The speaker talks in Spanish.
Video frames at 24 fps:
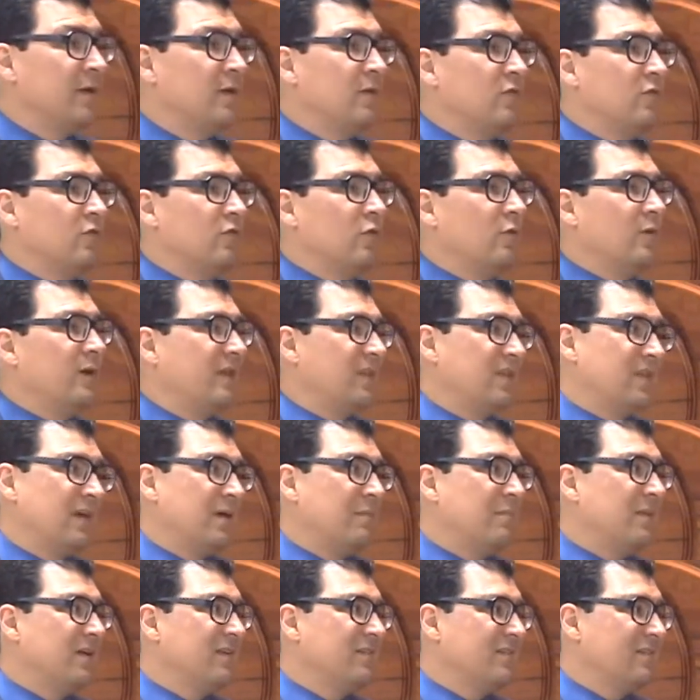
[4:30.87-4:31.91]
sobre
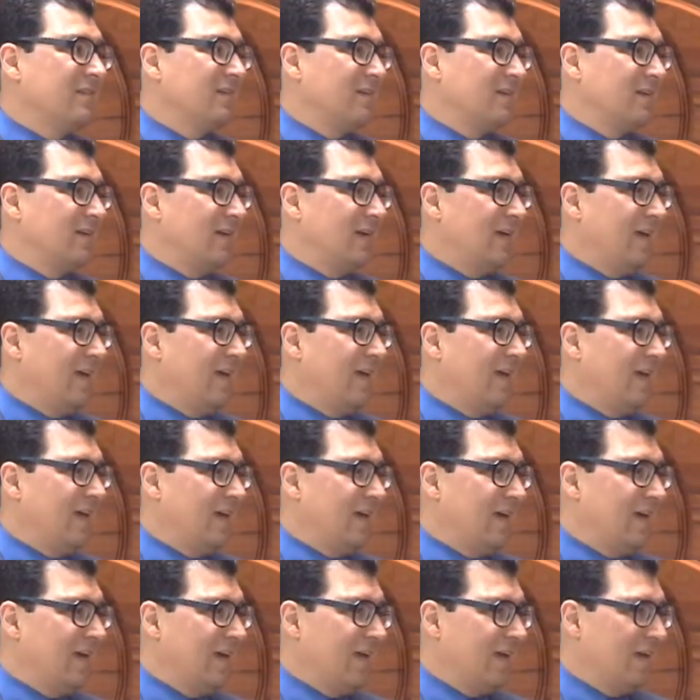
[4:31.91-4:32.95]
temas que
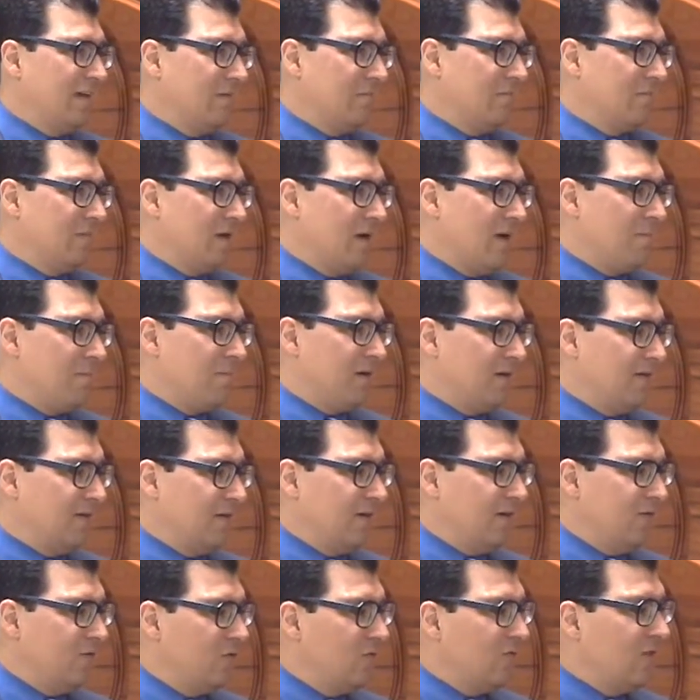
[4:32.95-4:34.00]
eh, a
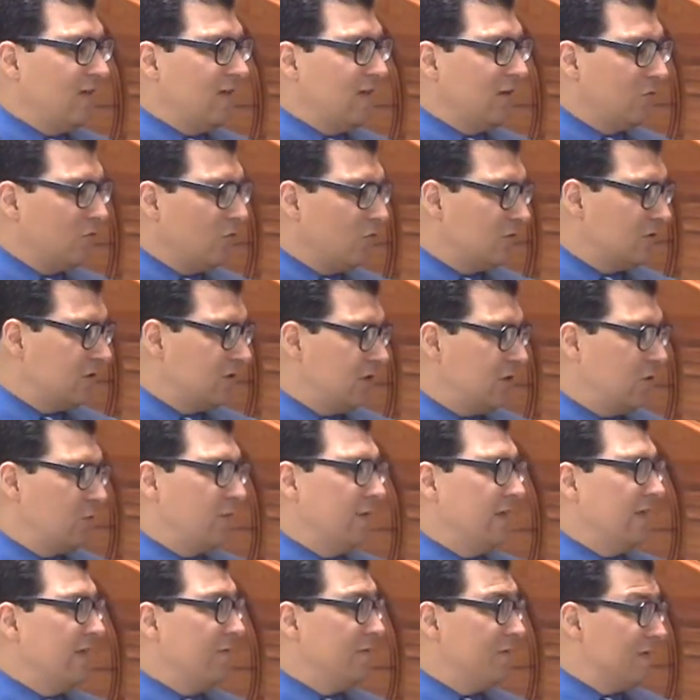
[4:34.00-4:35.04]
partir de un
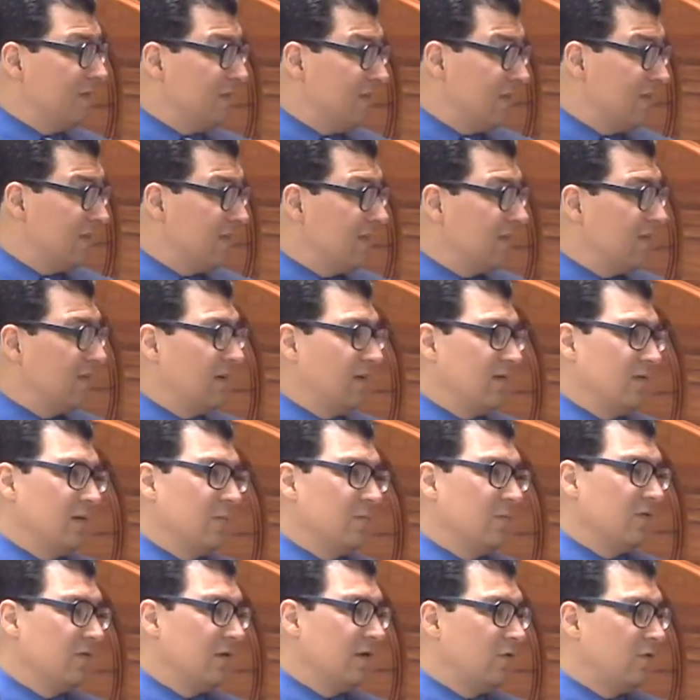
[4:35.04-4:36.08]
diagnóstico y de visitas que
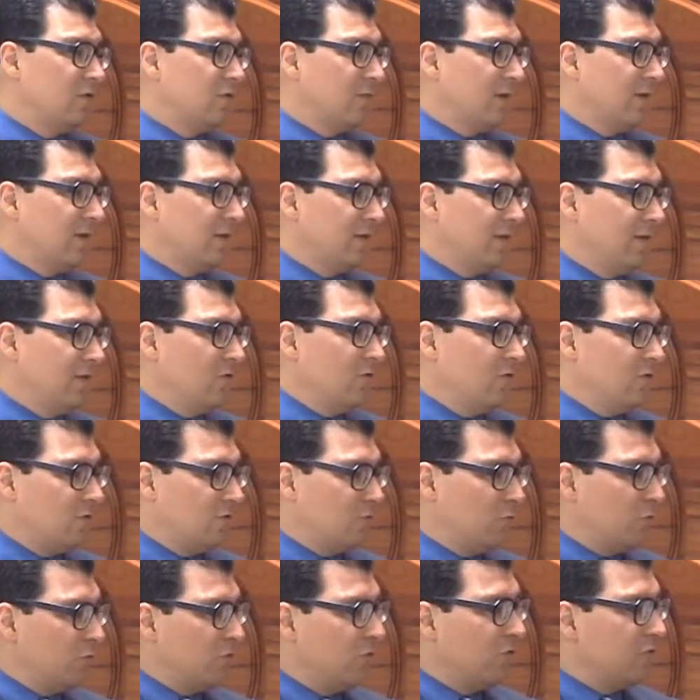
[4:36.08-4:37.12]
hacemos a los partidos,
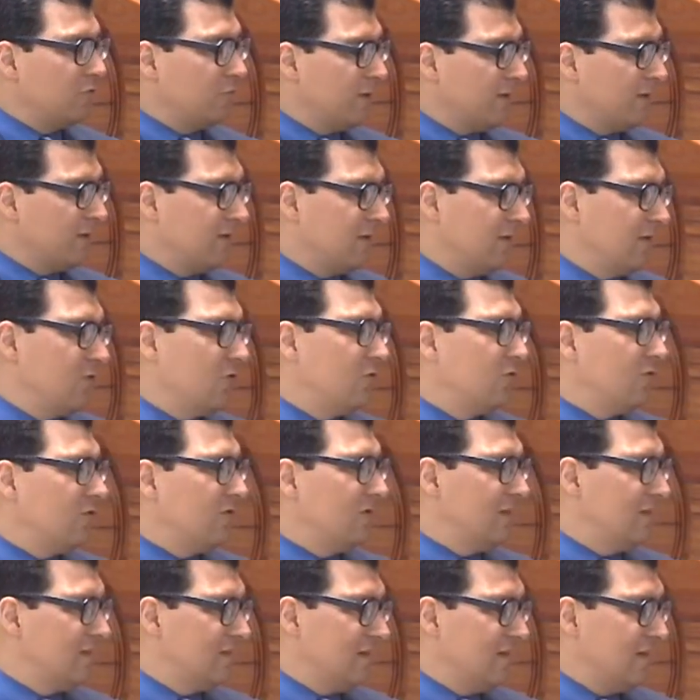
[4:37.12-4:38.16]
los propios partidos
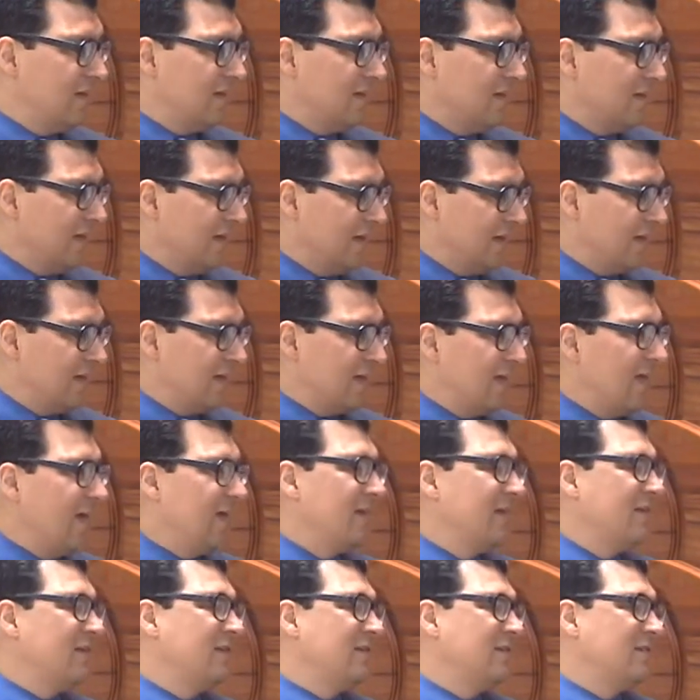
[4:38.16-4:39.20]
nos dicen en qué
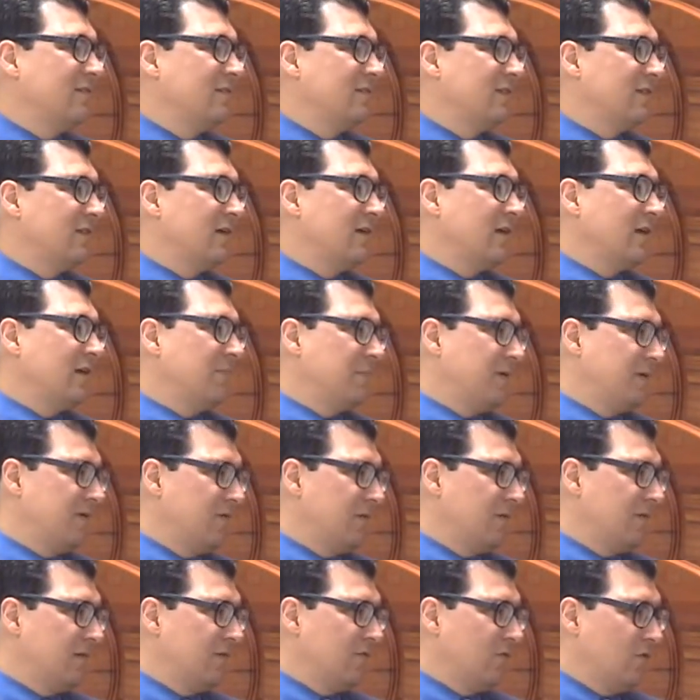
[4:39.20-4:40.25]
áreas necesitan
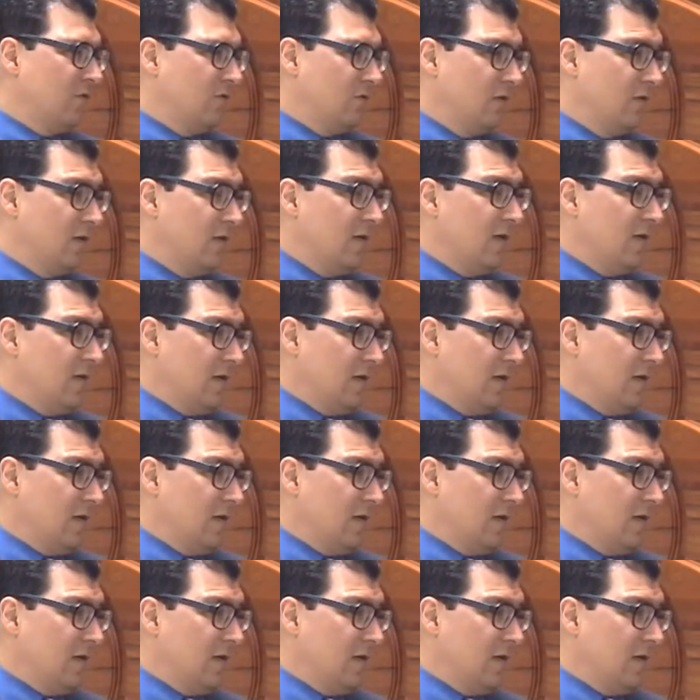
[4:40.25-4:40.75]
capacitación.